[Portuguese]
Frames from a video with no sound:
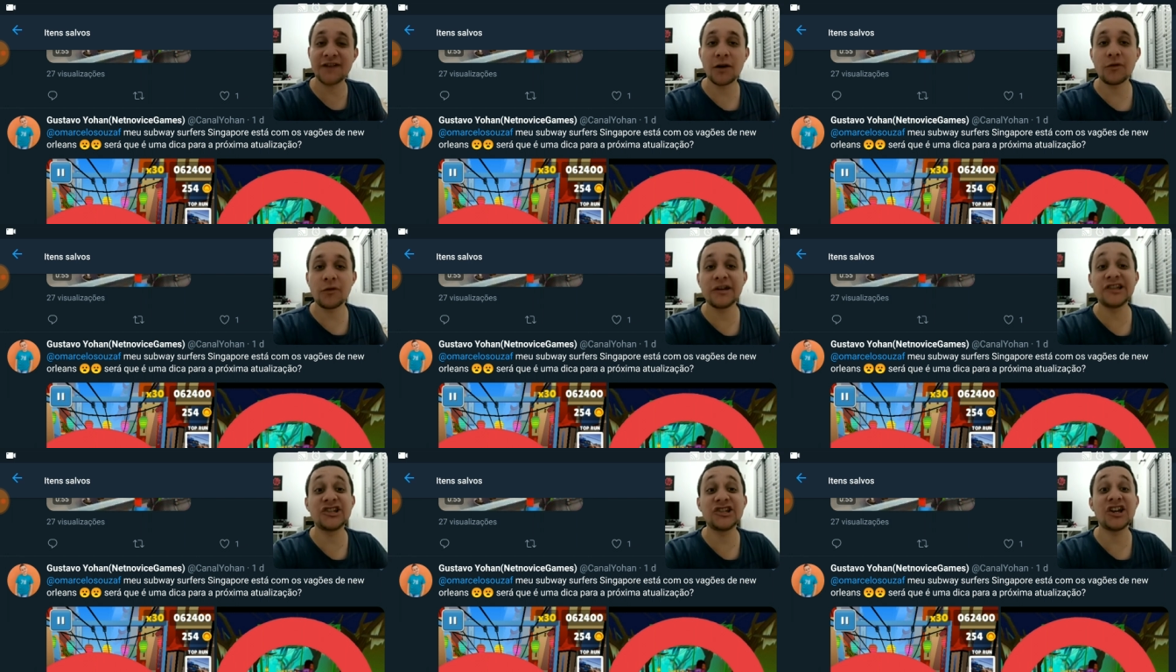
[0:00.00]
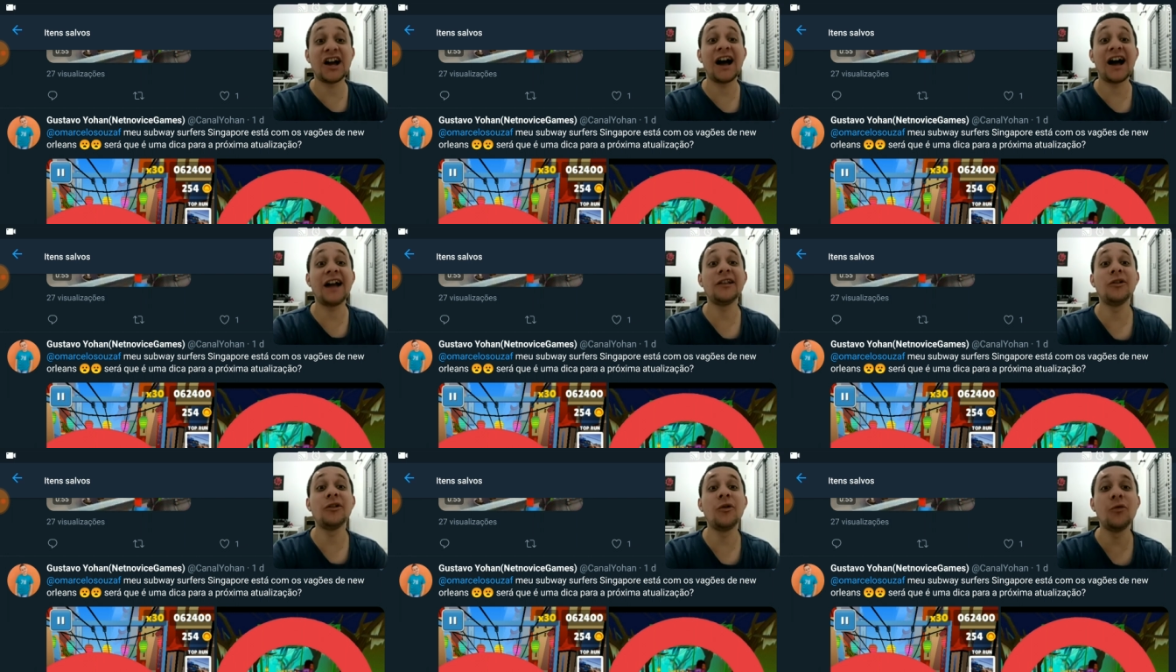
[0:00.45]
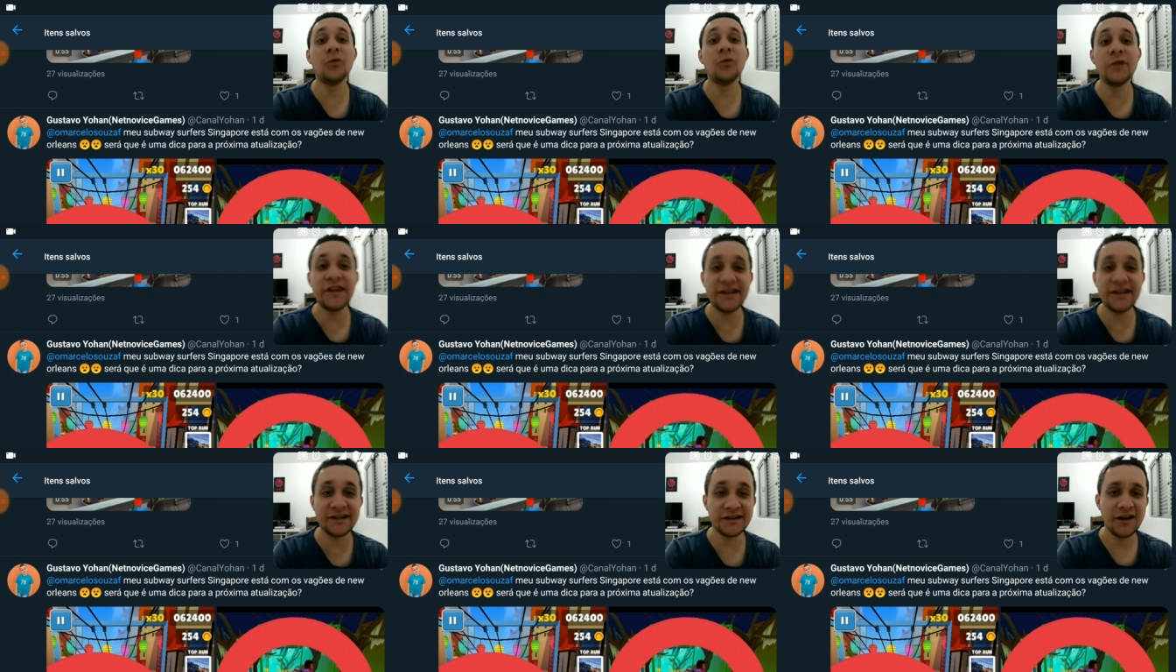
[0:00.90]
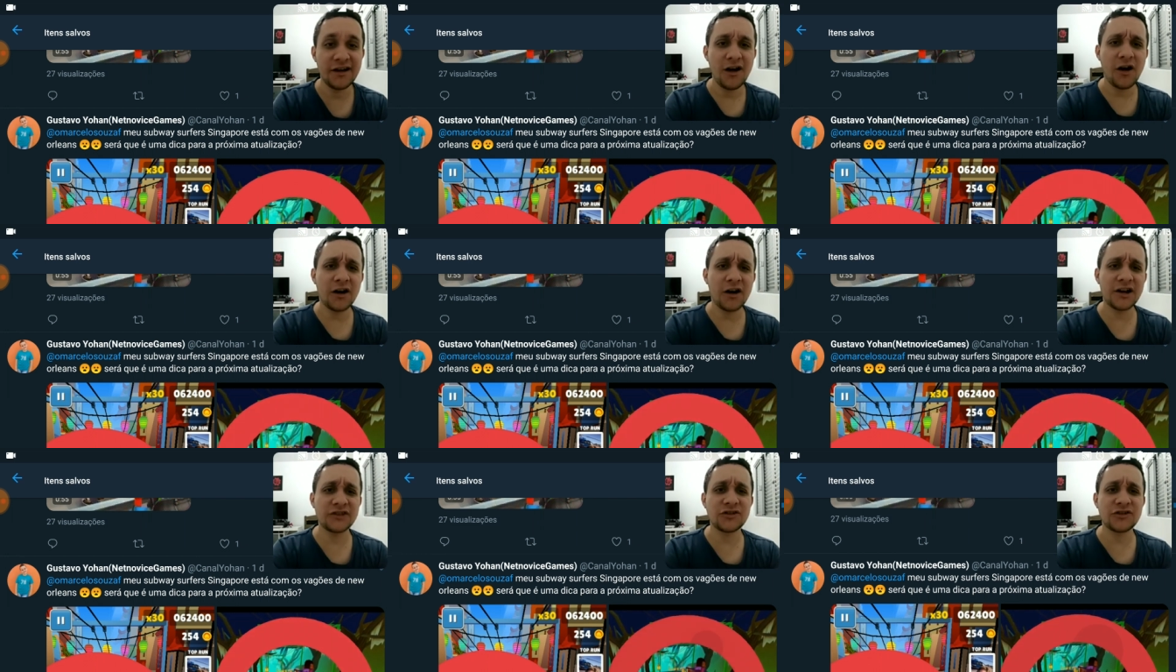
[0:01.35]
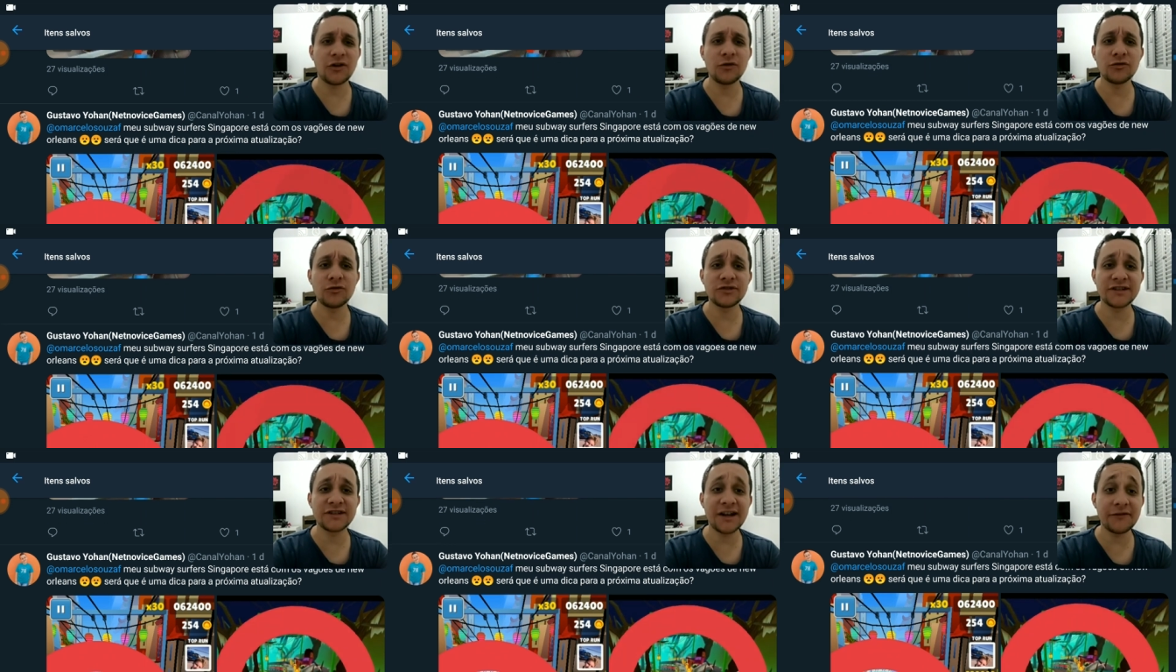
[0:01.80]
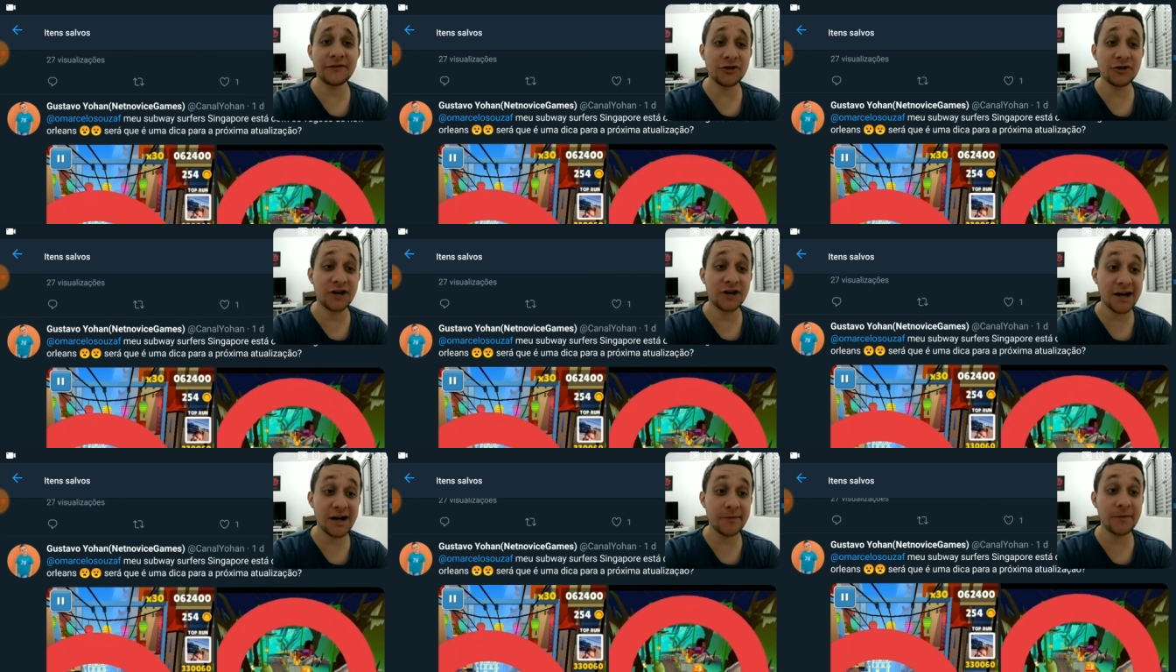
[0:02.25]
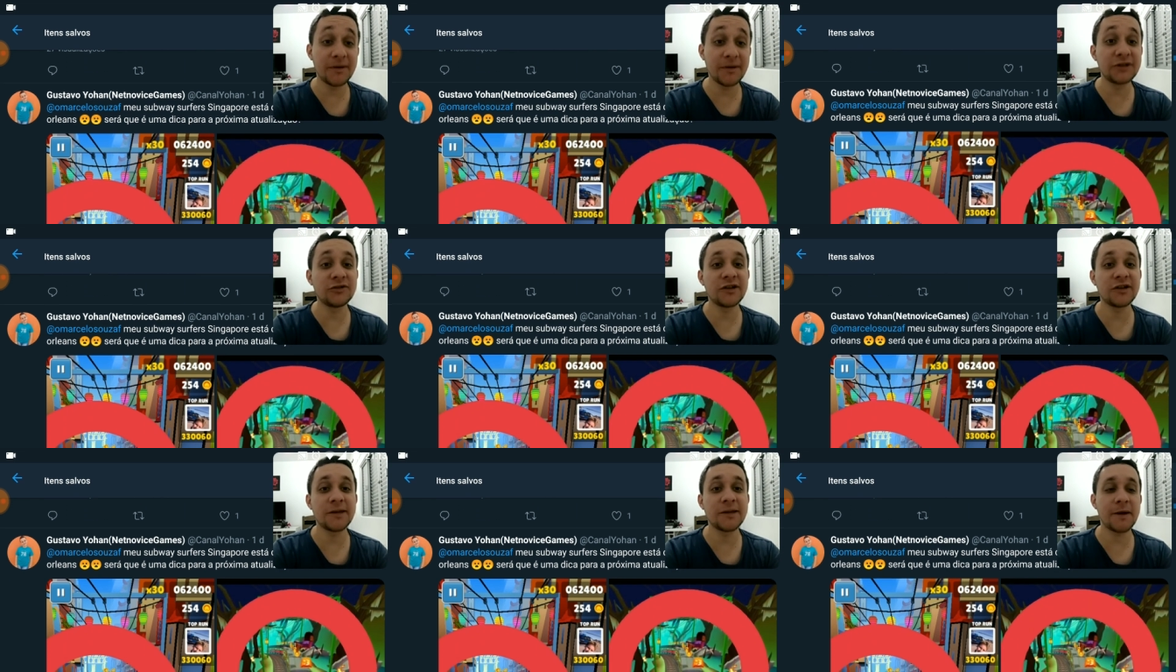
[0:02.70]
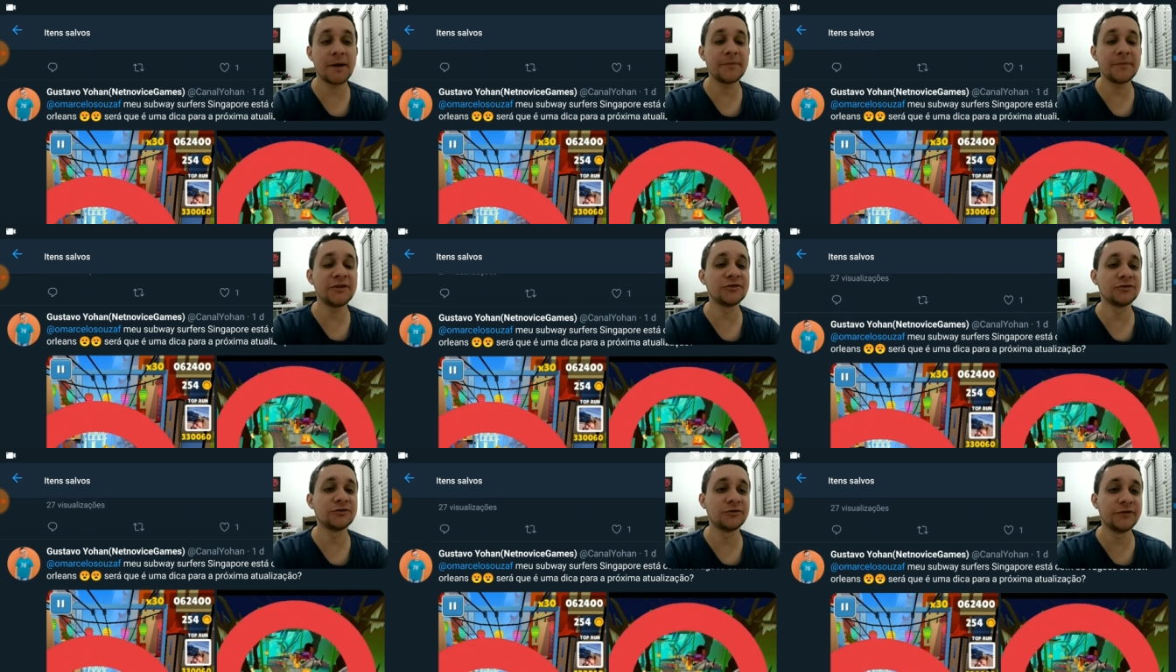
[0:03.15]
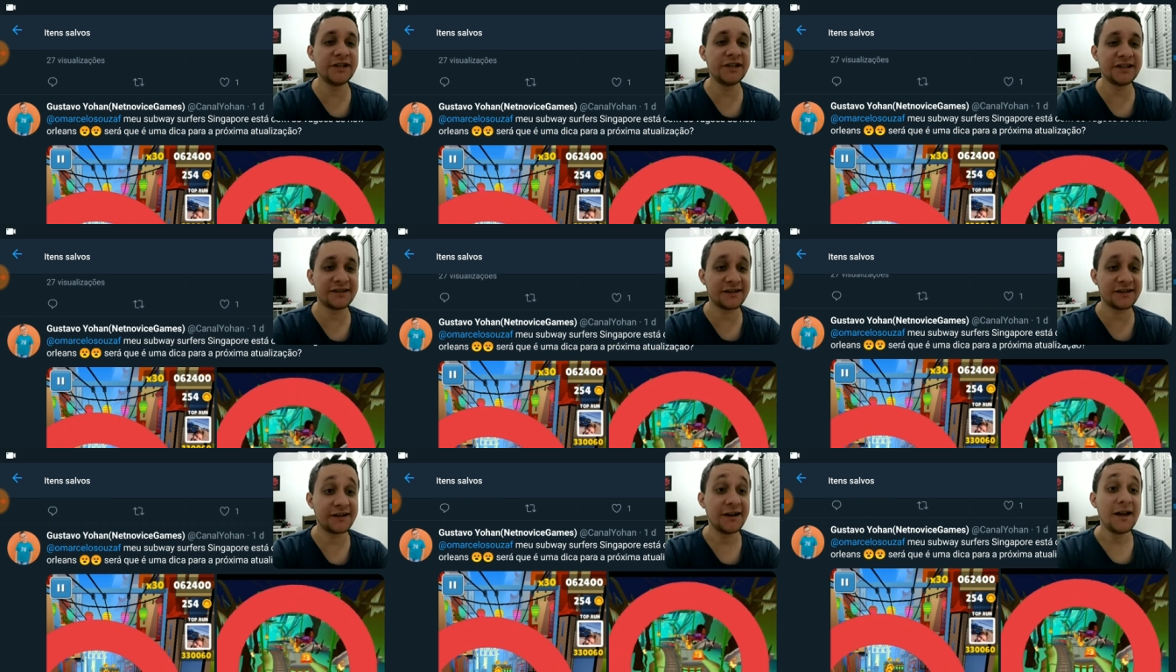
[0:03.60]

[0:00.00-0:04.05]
vagões de Halloween Olha só, o Gustavo Yohami mandou aqui para mim no Twitter